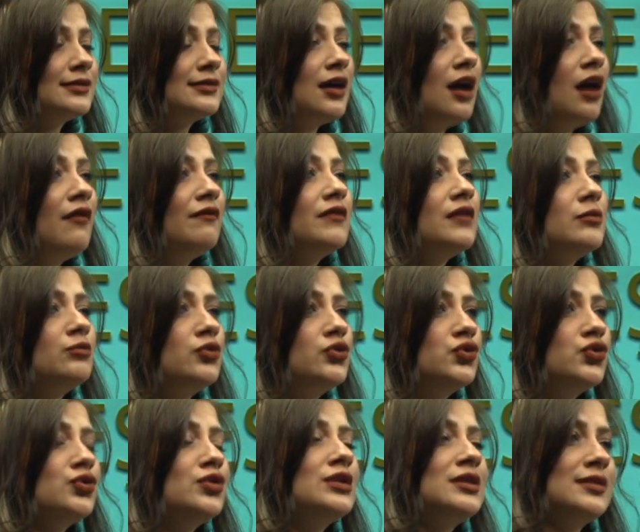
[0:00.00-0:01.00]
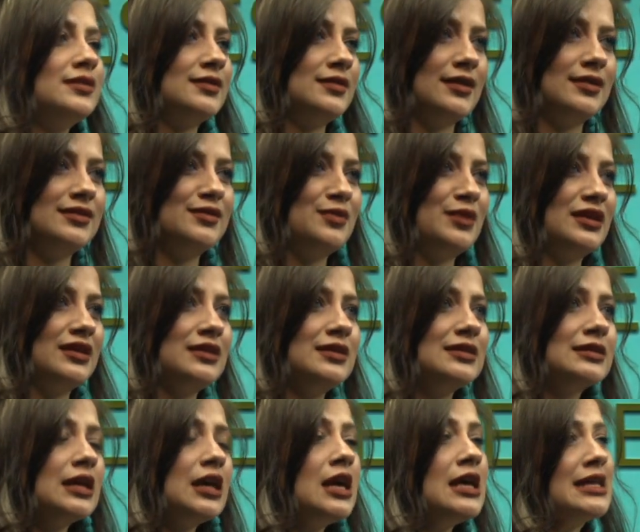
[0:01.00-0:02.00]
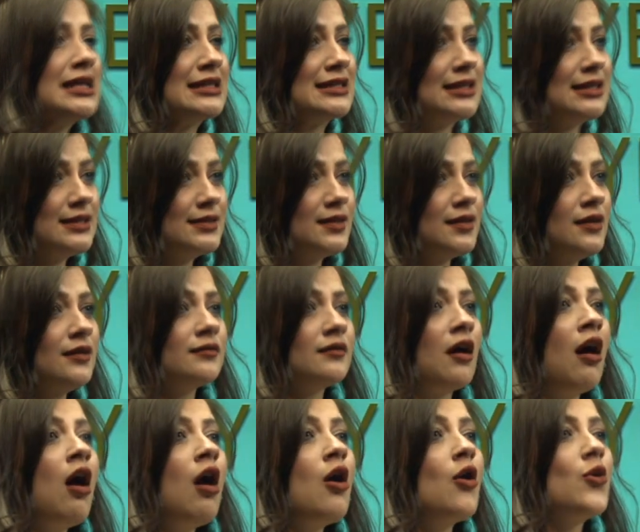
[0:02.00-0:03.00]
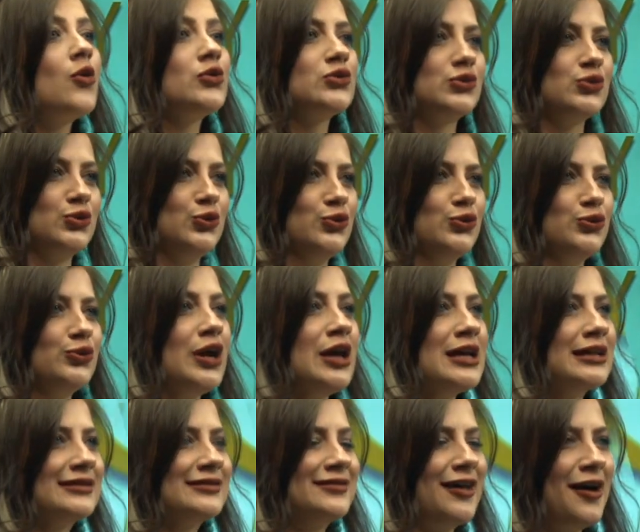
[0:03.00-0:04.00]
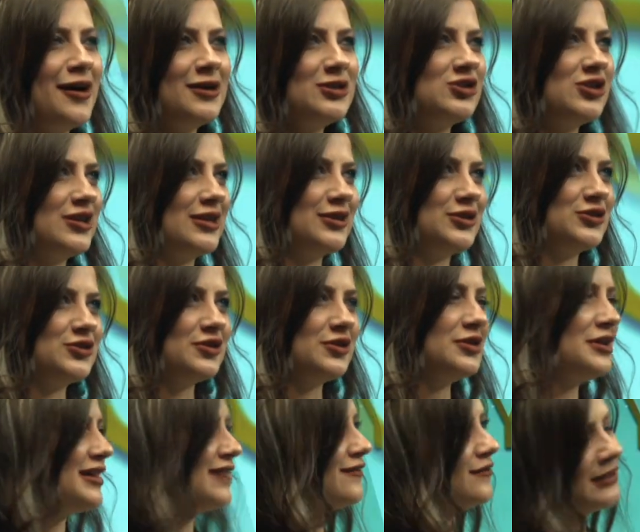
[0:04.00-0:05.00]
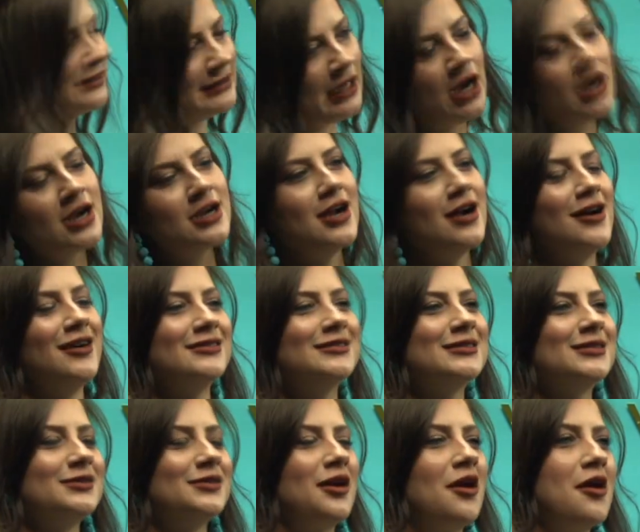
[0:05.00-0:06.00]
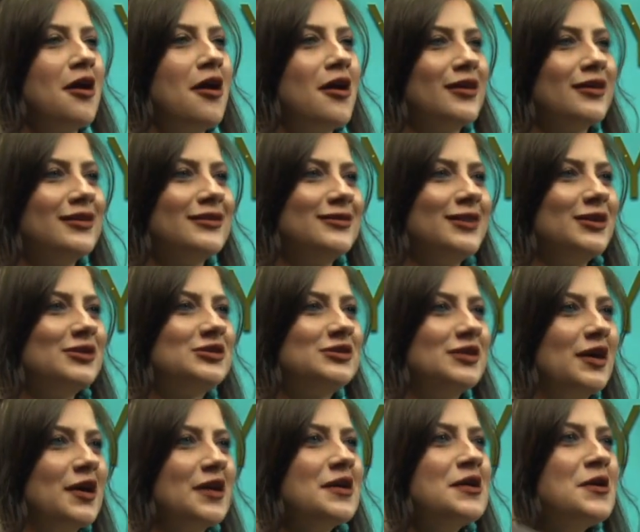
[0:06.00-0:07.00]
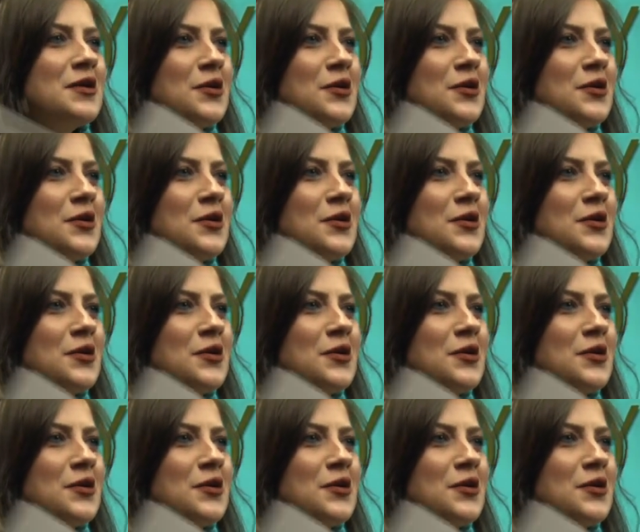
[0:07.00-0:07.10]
tam ve bütün hissetmeniz sizi daha özgün, daha çekici ve daha rahat kılar arkadaşlar.